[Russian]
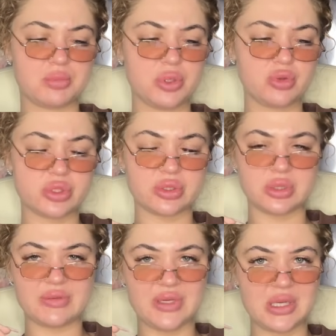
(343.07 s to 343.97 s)
плюс
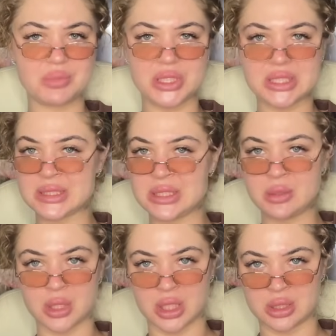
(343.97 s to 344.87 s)
два
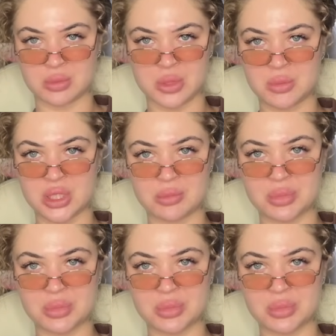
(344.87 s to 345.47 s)
плаксивых одновременно